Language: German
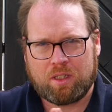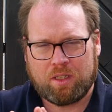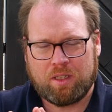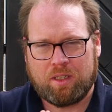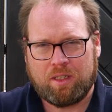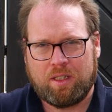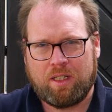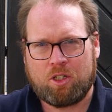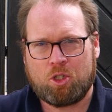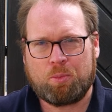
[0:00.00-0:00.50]

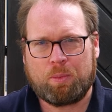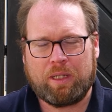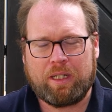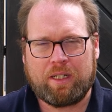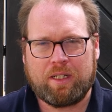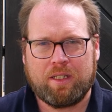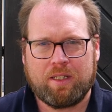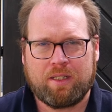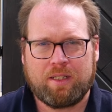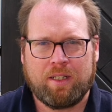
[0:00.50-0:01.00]
äh,
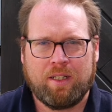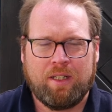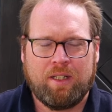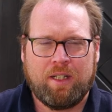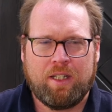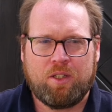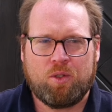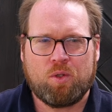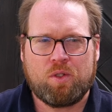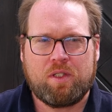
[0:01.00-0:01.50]
entsprechend
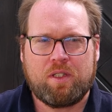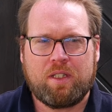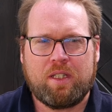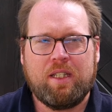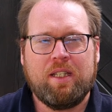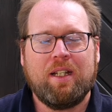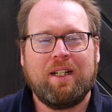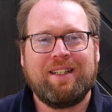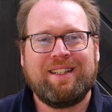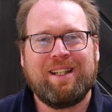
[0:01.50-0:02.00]

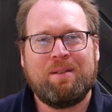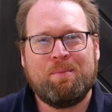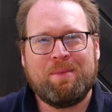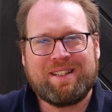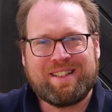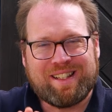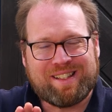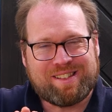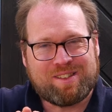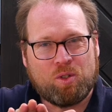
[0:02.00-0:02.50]
justieren,
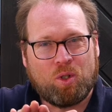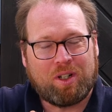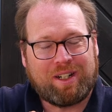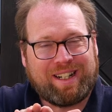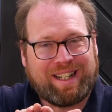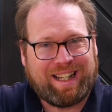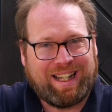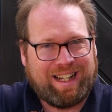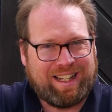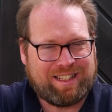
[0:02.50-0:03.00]
damit das noch
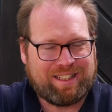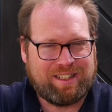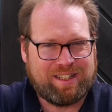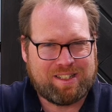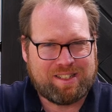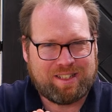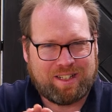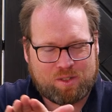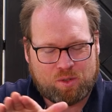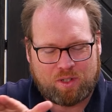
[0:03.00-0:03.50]
gerade
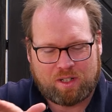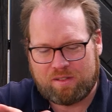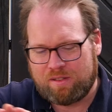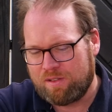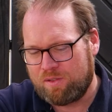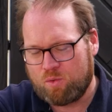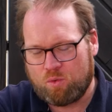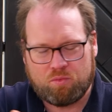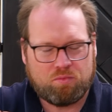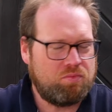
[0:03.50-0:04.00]
ist. Also das
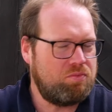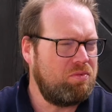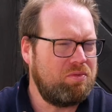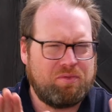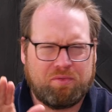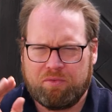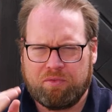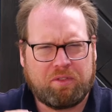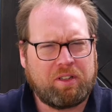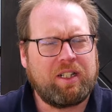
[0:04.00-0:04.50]
ist so
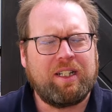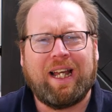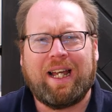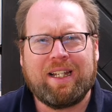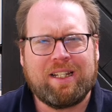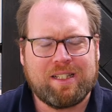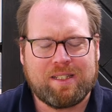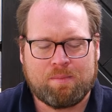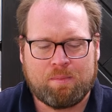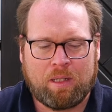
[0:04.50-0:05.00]
ein
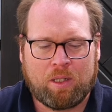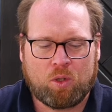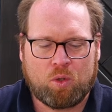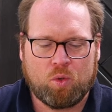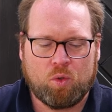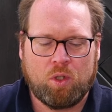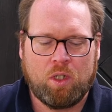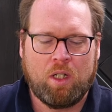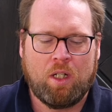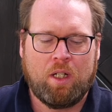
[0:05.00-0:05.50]
kleines
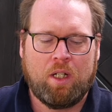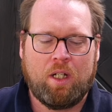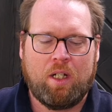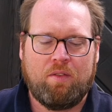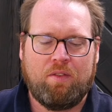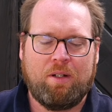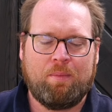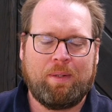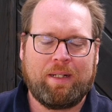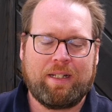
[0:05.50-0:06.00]
Manko,
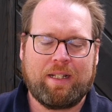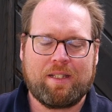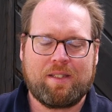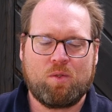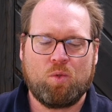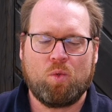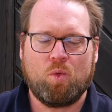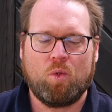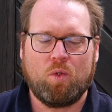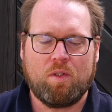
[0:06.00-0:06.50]
wenn man das
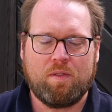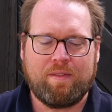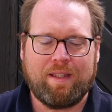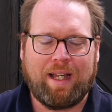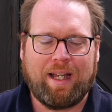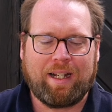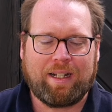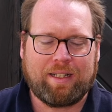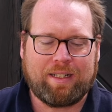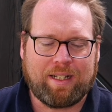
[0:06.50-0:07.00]
so
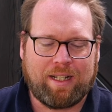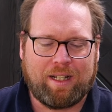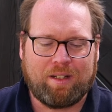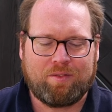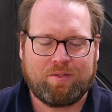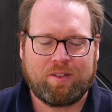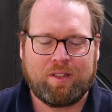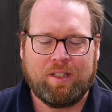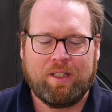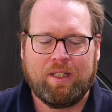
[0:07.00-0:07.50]
sagen
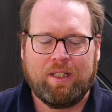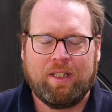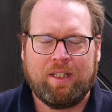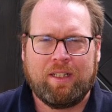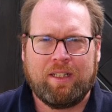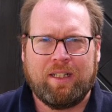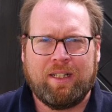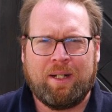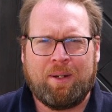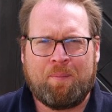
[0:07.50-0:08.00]
darf.
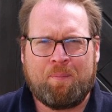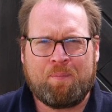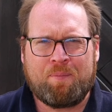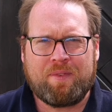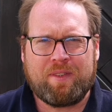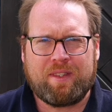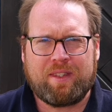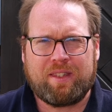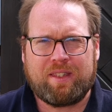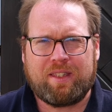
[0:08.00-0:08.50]

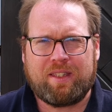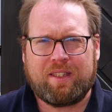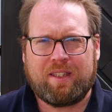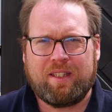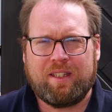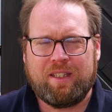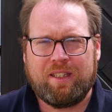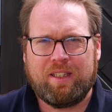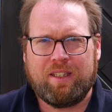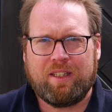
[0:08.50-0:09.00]
Ähm,
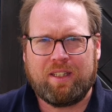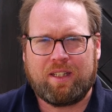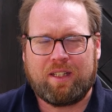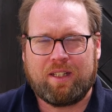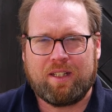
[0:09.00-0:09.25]
die